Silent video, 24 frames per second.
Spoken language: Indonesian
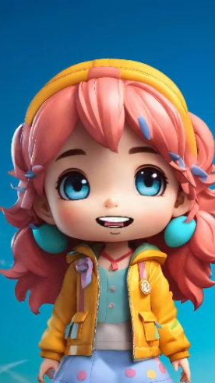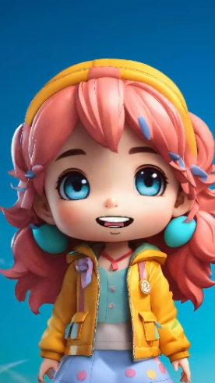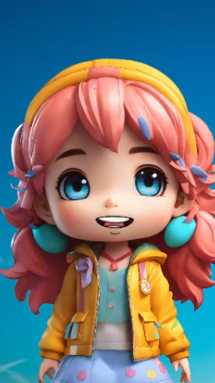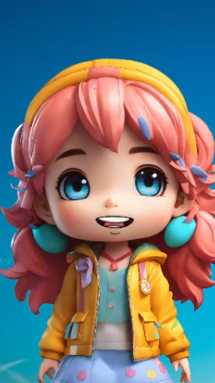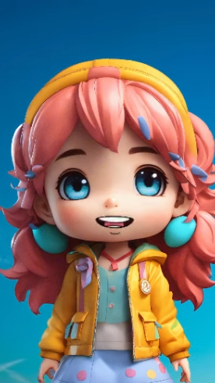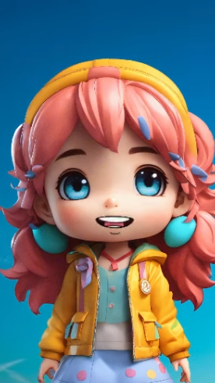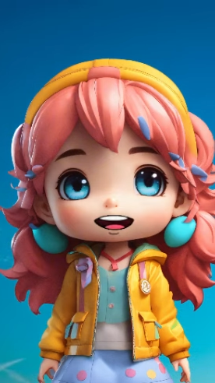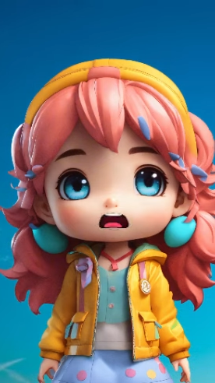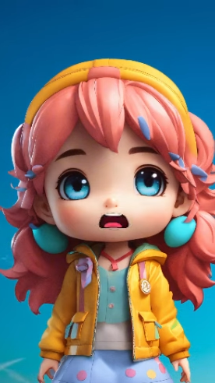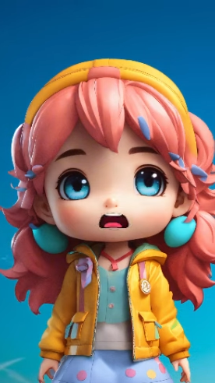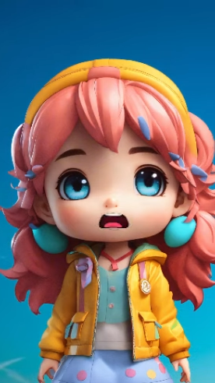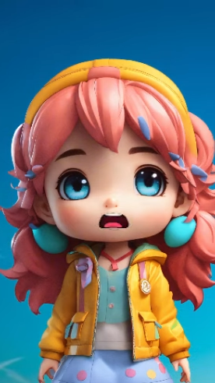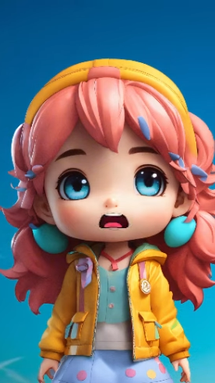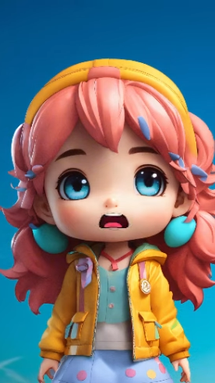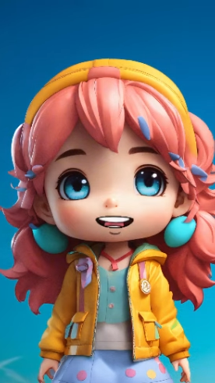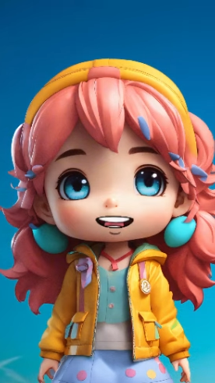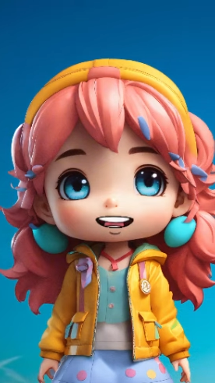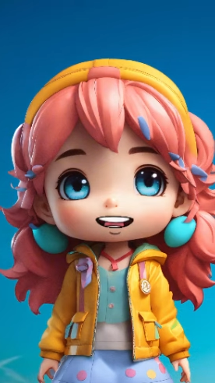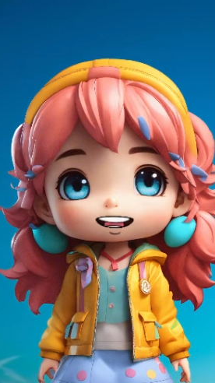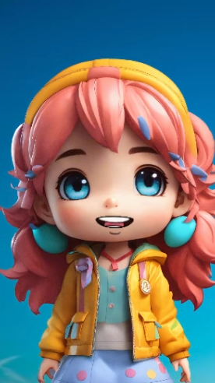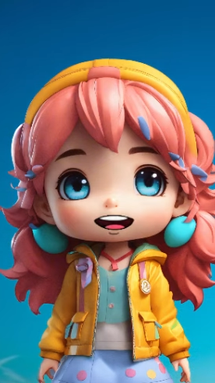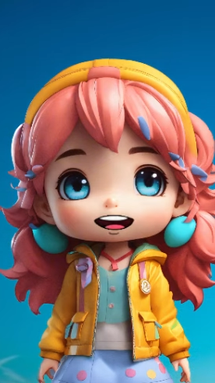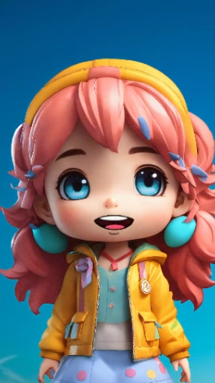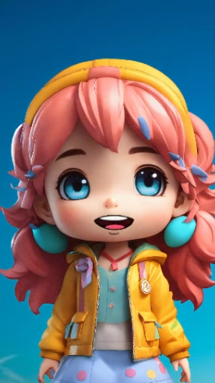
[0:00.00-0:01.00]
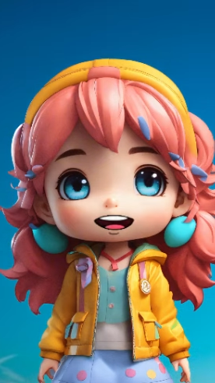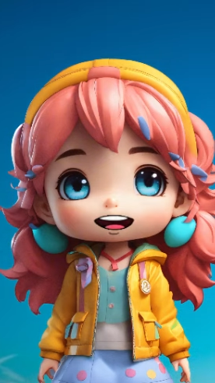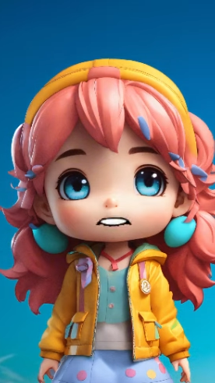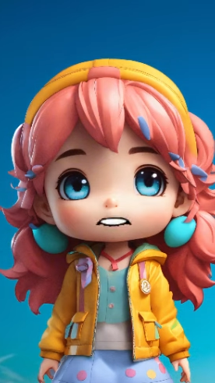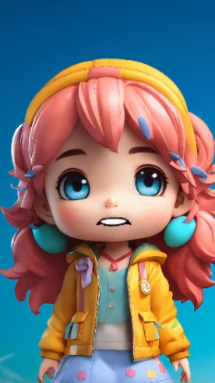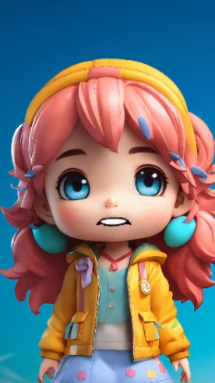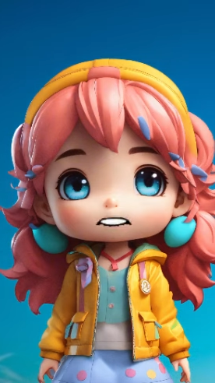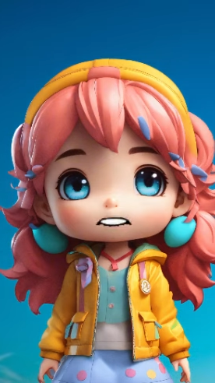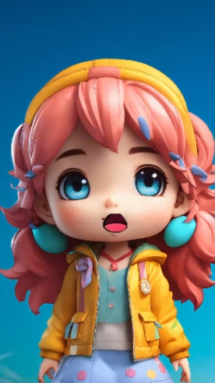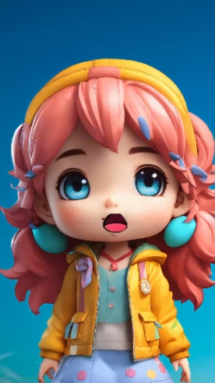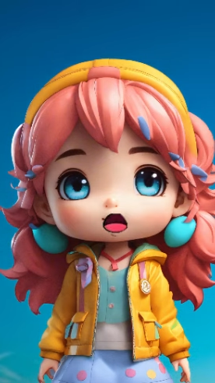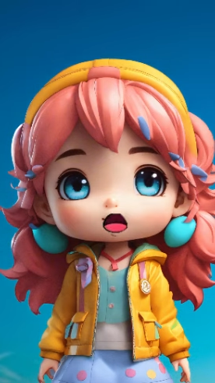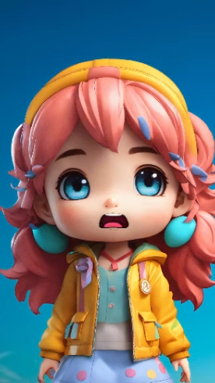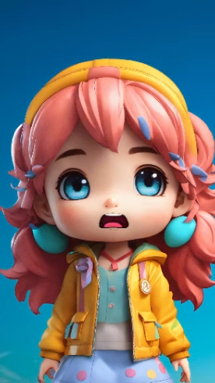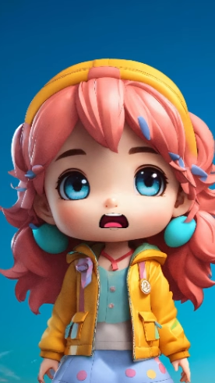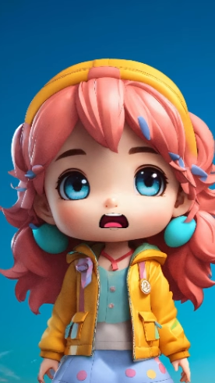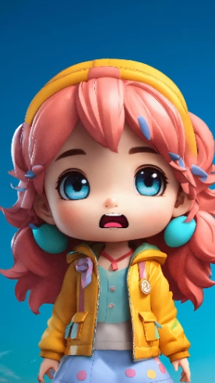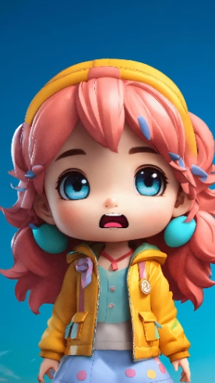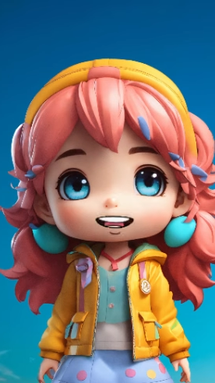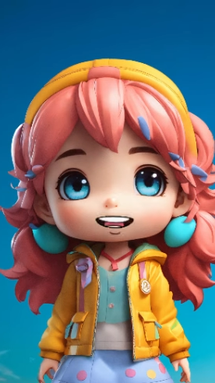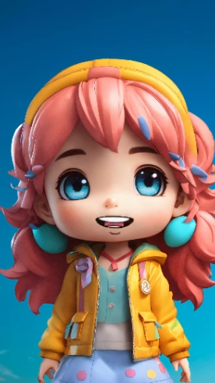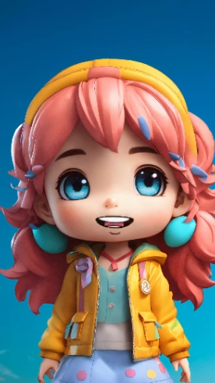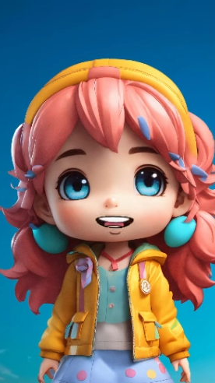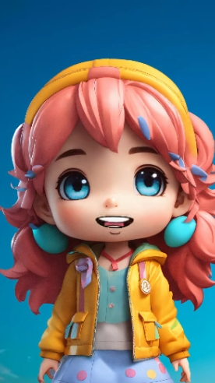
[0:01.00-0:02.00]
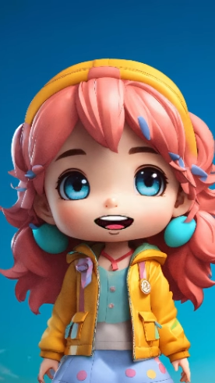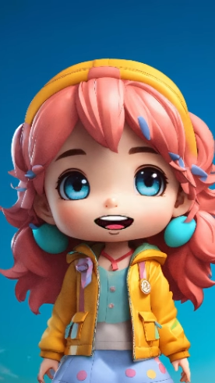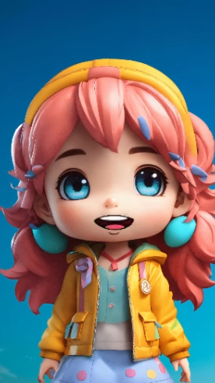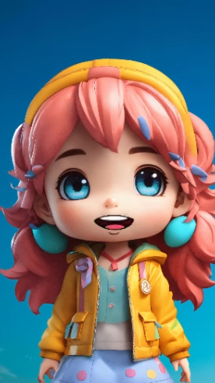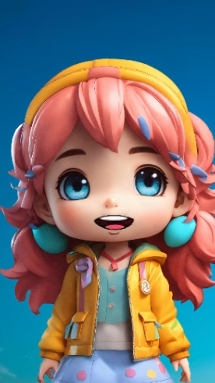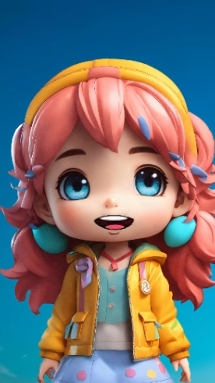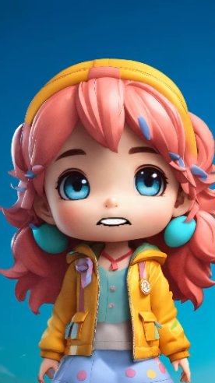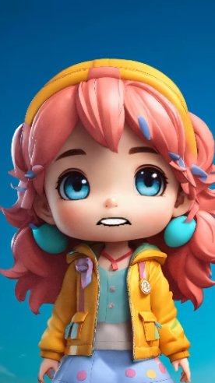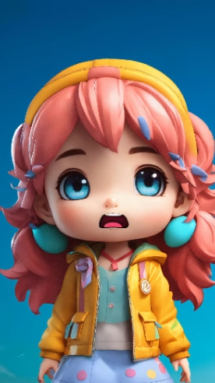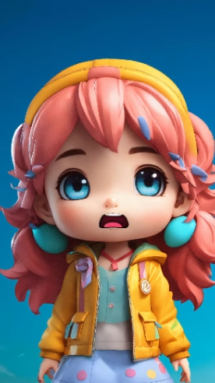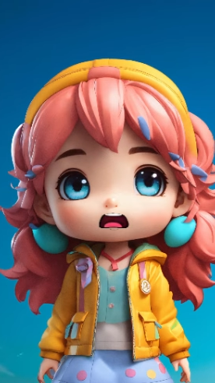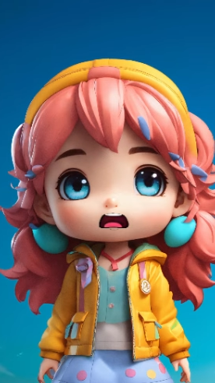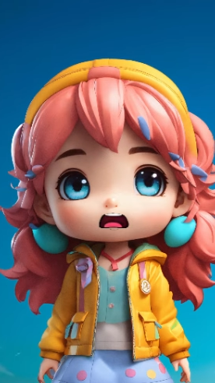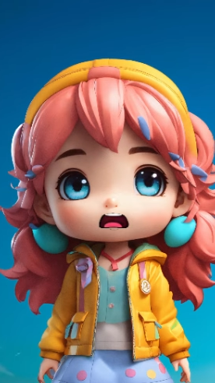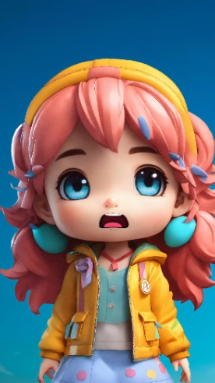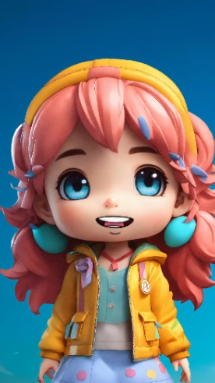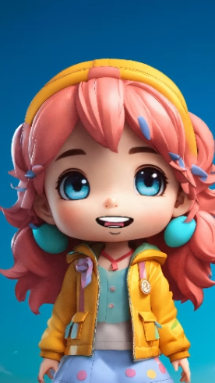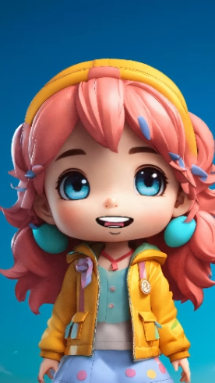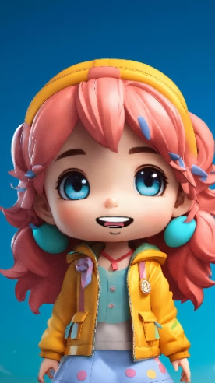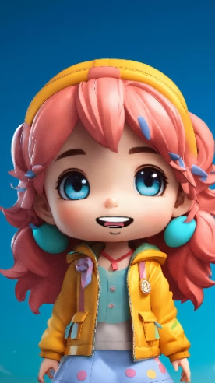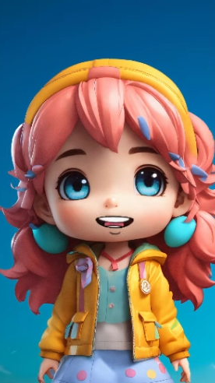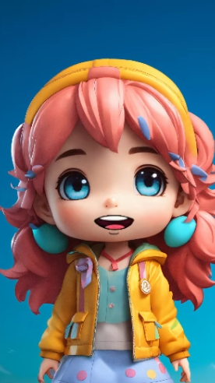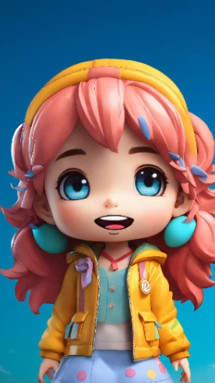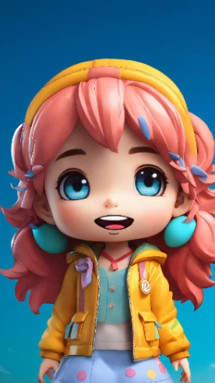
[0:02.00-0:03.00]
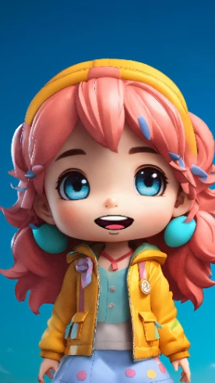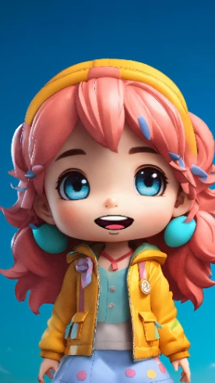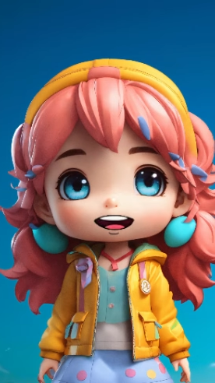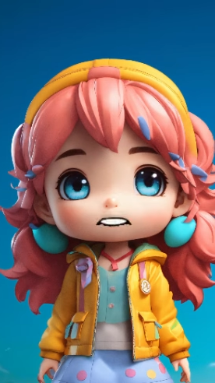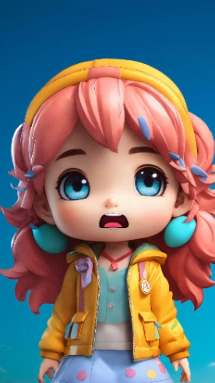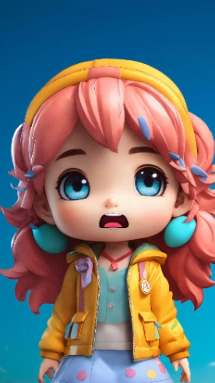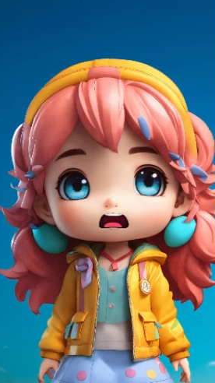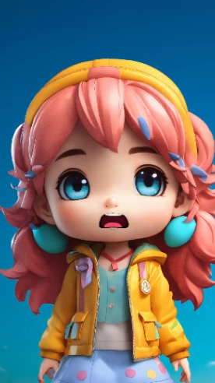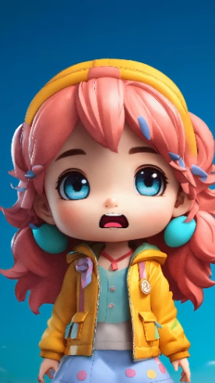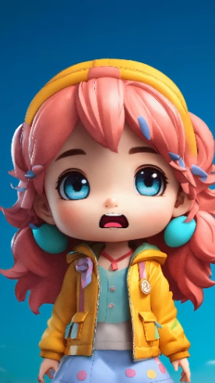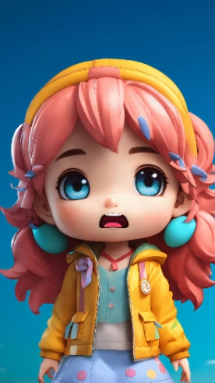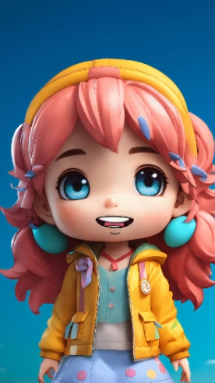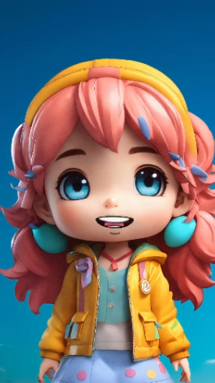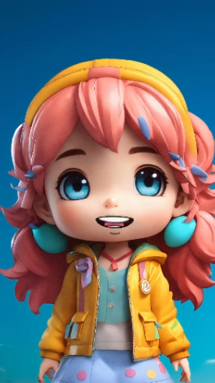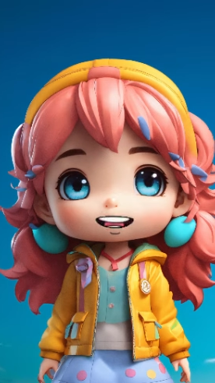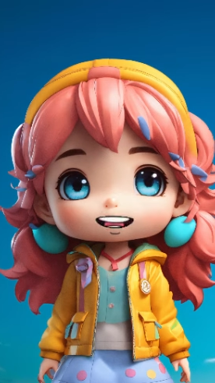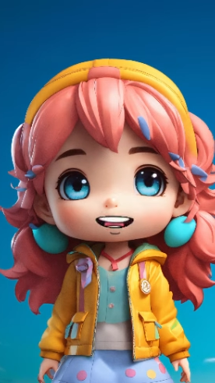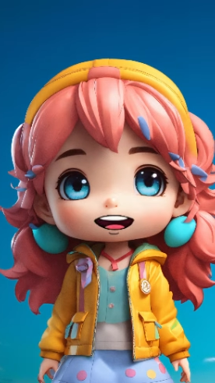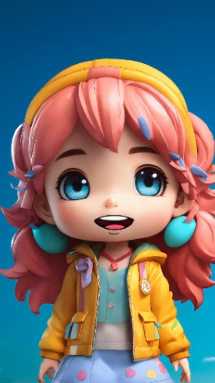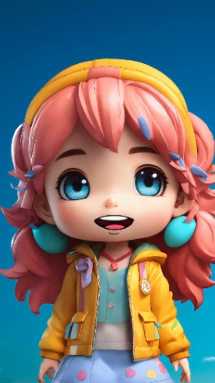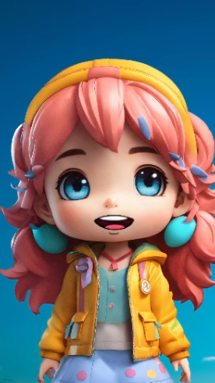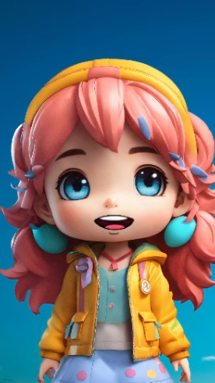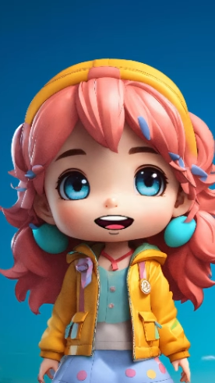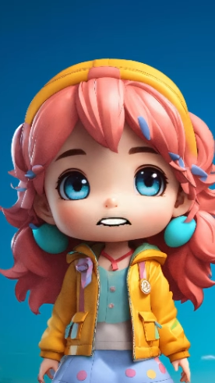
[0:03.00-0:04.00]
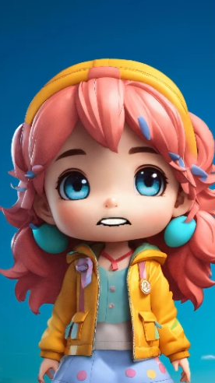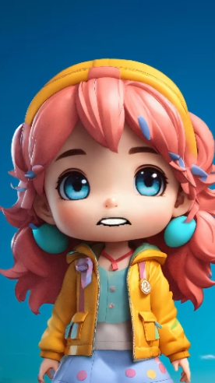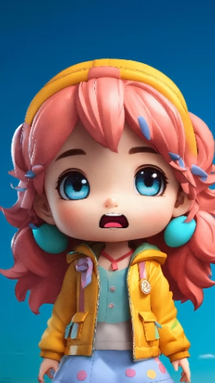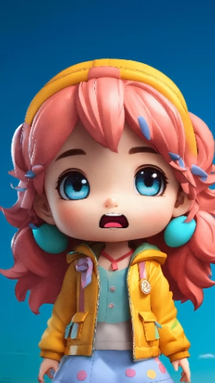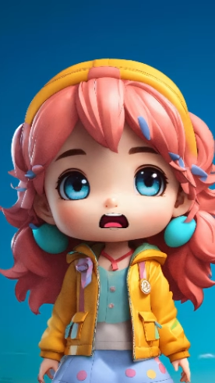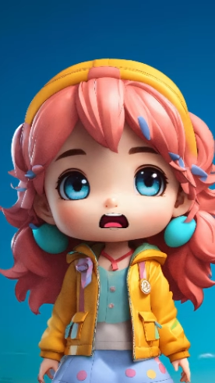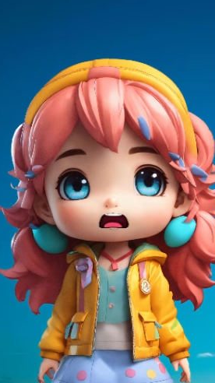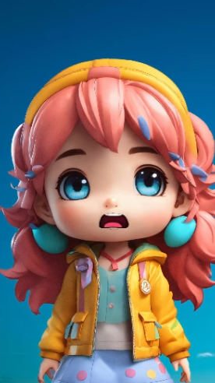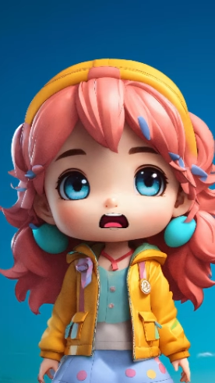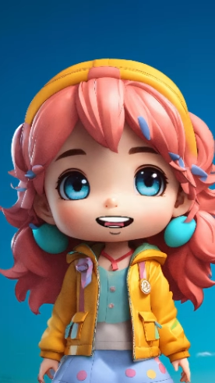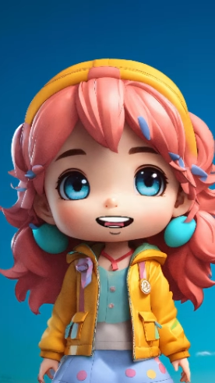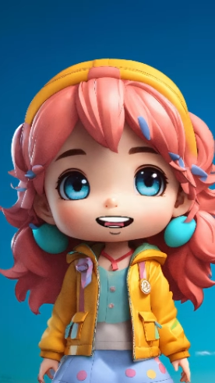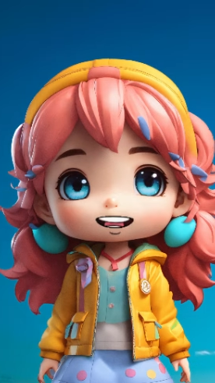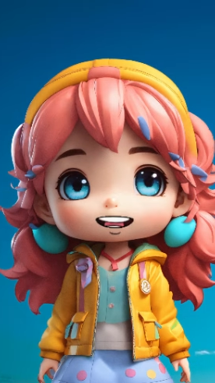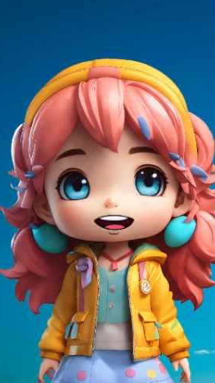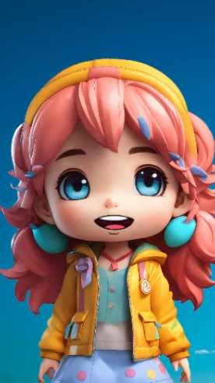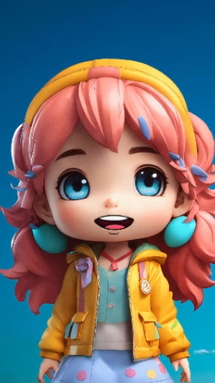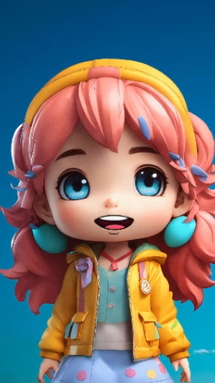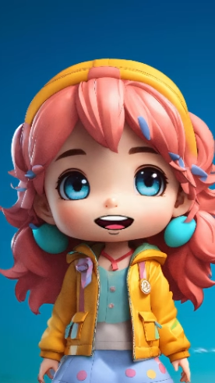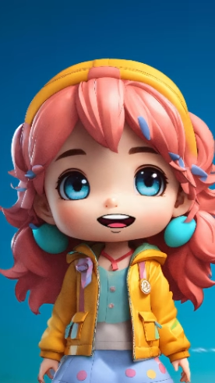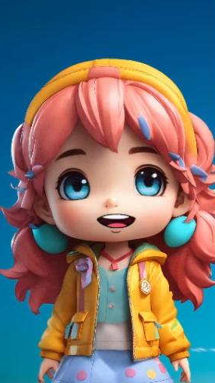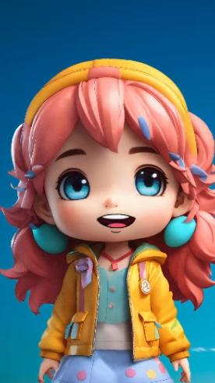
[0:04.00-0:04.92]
Ezra menggoda putrinya selama beberapa saat. Saat mendengar pintu kamar